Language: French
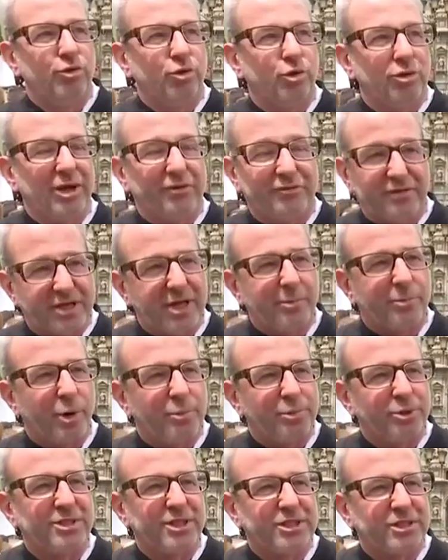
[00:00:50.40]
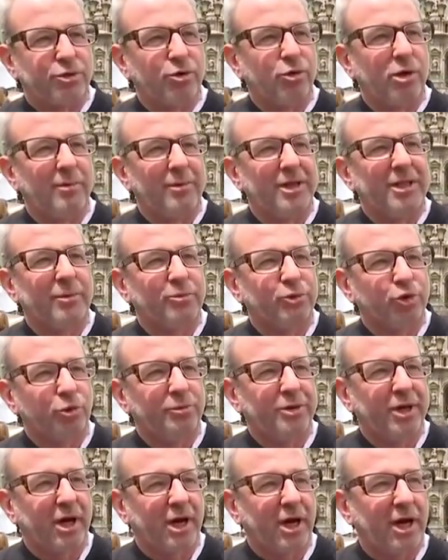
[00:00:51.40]
Nous, on a fait des propositions à Madame
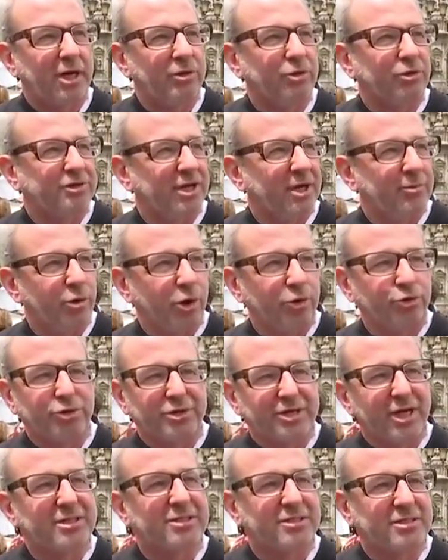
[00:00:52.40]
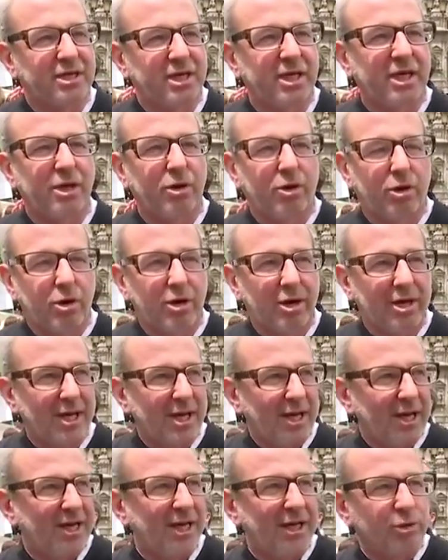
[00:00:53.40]
Toubira, notamment de taxer euh,
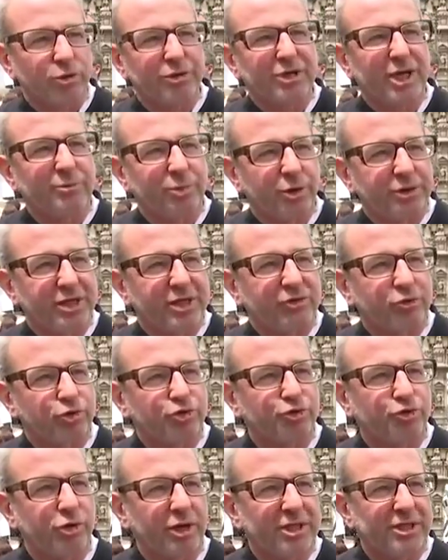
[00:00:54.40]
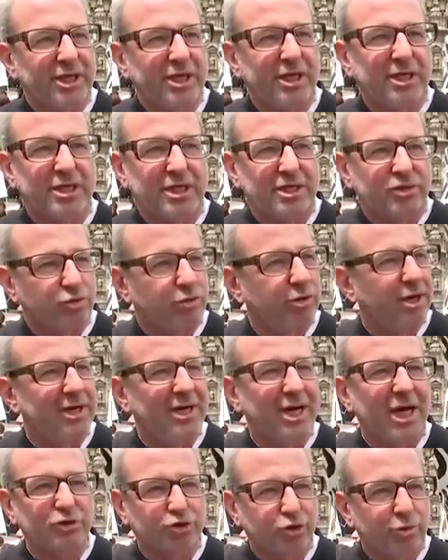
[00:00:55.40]
les contrats de protection juridique qui sont
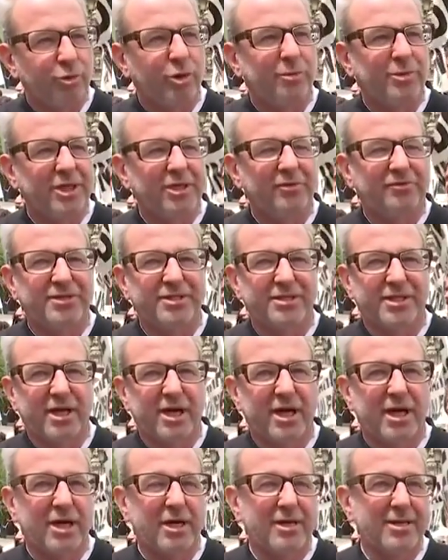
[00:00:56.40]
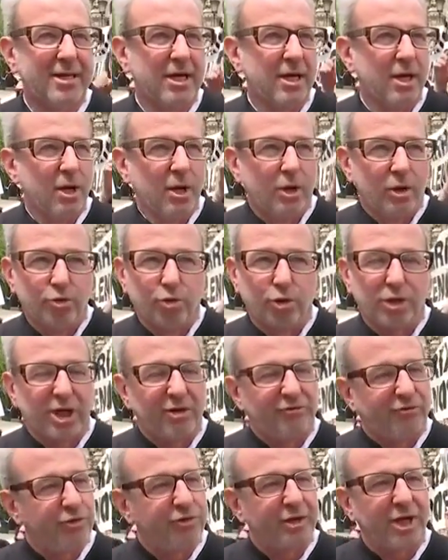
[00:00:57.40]
largement bénéficiaires. Donc
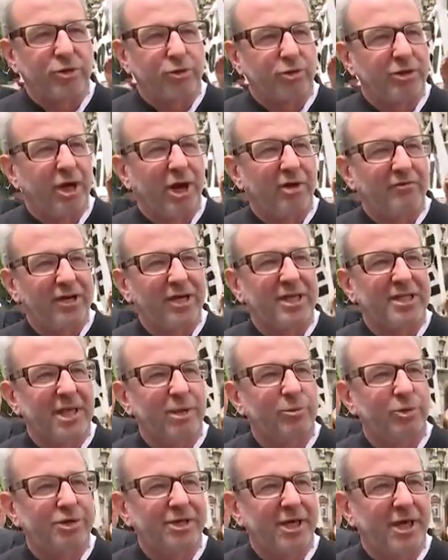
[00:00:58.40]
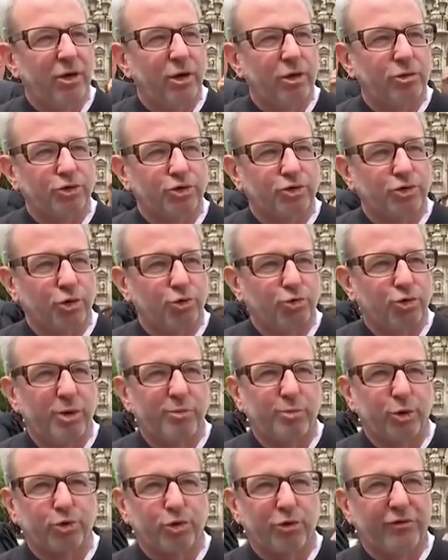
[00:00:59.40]
il faudrait qu'on ait un véritable dialogue aujourd'hui
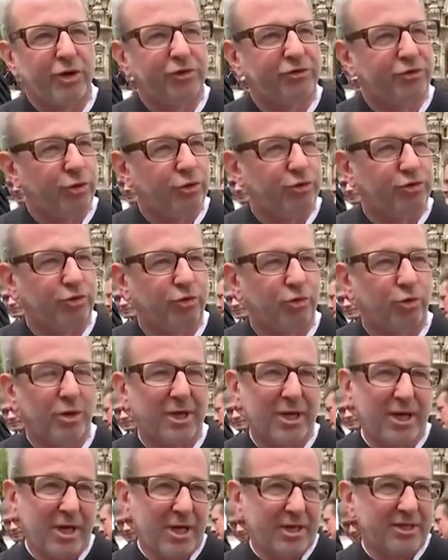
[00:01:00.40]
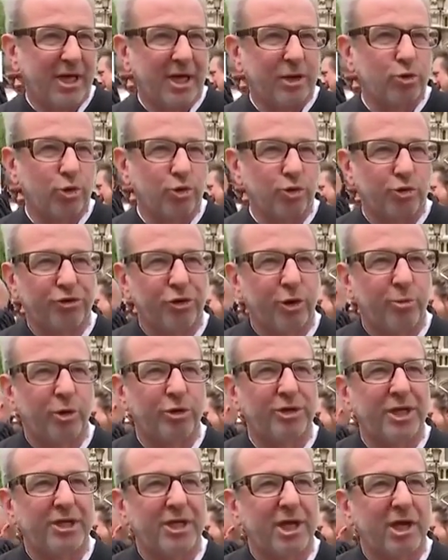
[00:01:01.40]
pour trouver une solution. C'est-à-dire que non
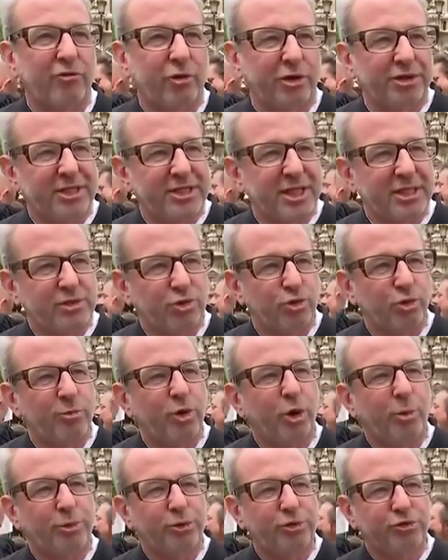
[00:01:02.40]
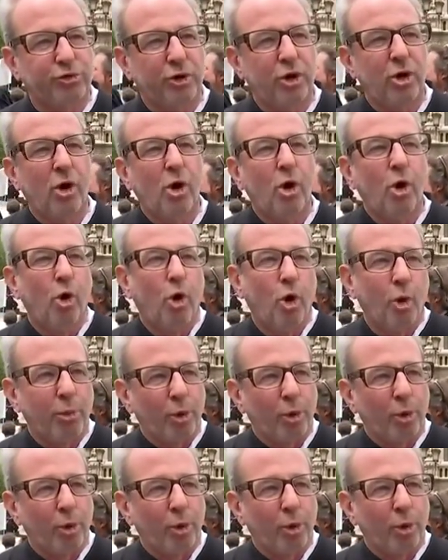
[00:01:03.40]
seulement on a des revendications, mais en plus, on